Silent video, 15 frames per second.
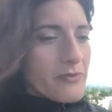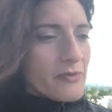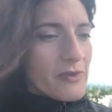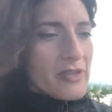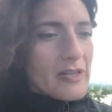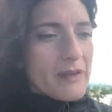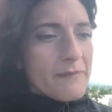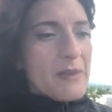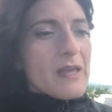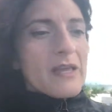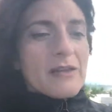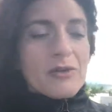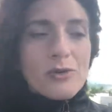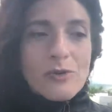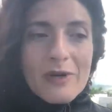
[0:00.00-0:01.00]
dire,
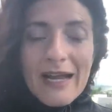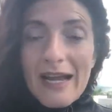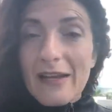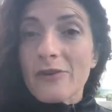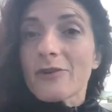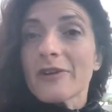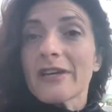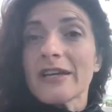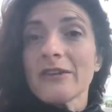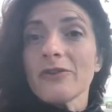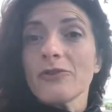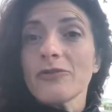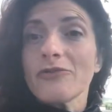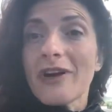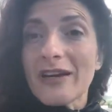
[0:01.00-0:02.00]
di un calco che
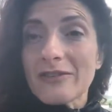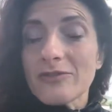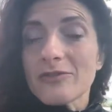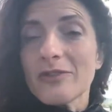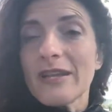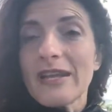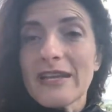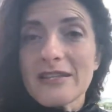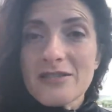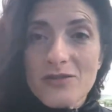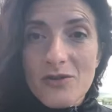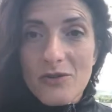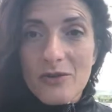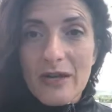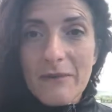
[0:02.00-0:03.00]
hanno fatto nella
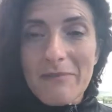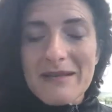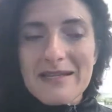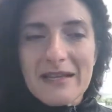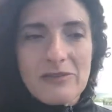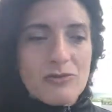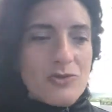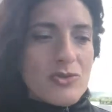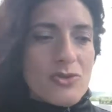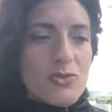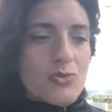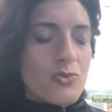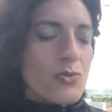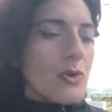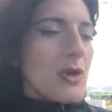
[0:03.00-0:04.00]
zona basandosi
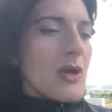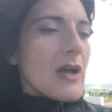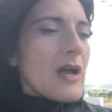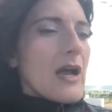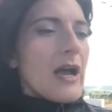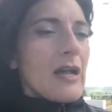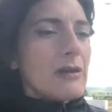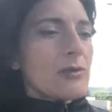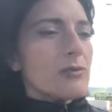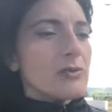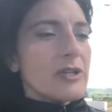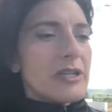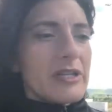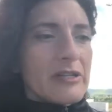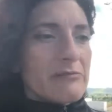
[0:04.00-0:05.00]
su
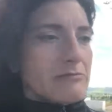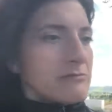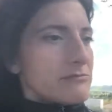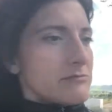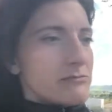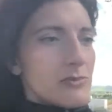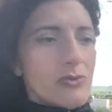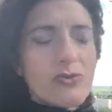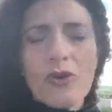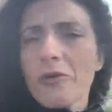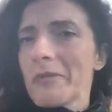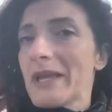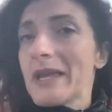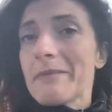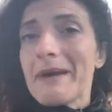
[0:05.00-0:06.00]
alcuni non so
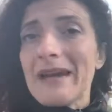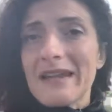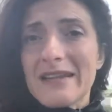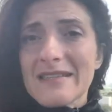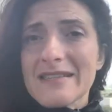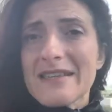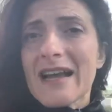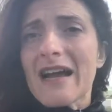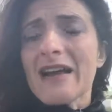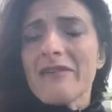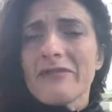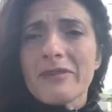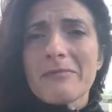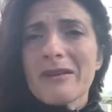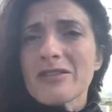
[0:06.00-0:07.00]
come chiamarli,
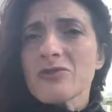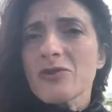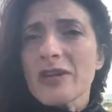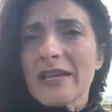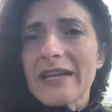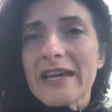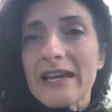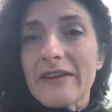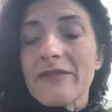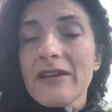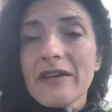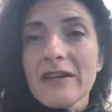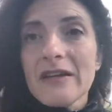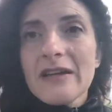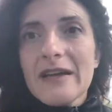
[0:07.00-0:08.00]
scavi,
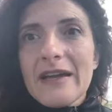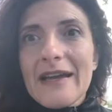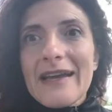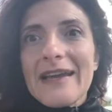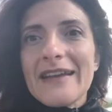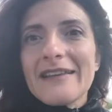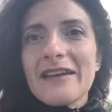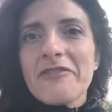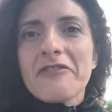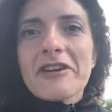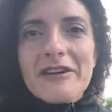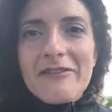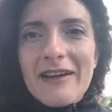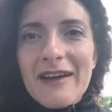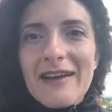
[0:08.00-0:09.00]
bassorilievi, ed
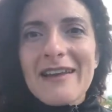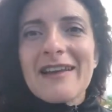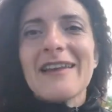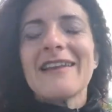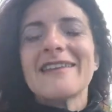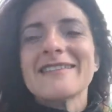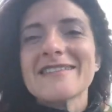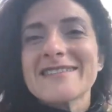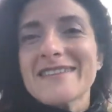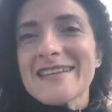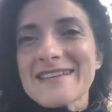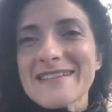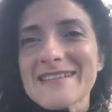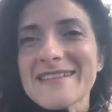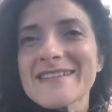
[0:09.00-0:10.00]
aveva le
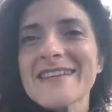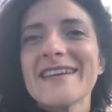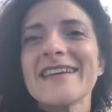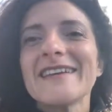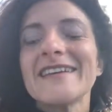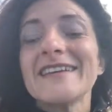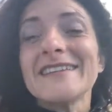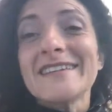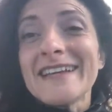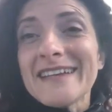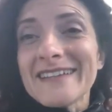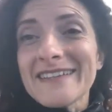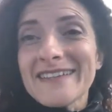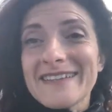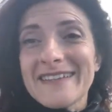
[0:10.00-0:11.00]
stesse
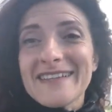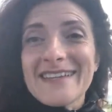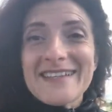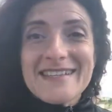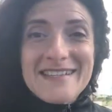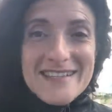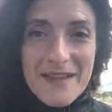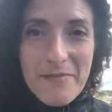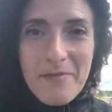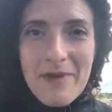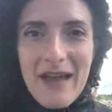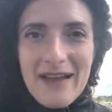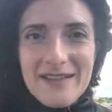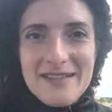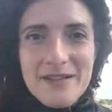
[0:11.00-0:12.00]
identiche
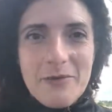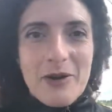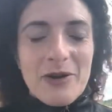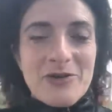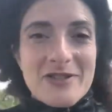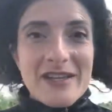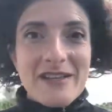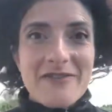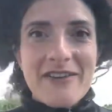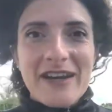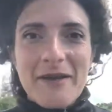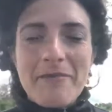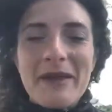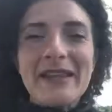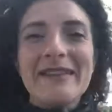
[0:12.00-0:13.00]
sembianze, qualcosa di
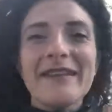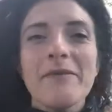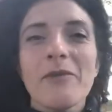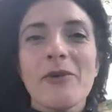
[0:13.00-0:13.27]
veramente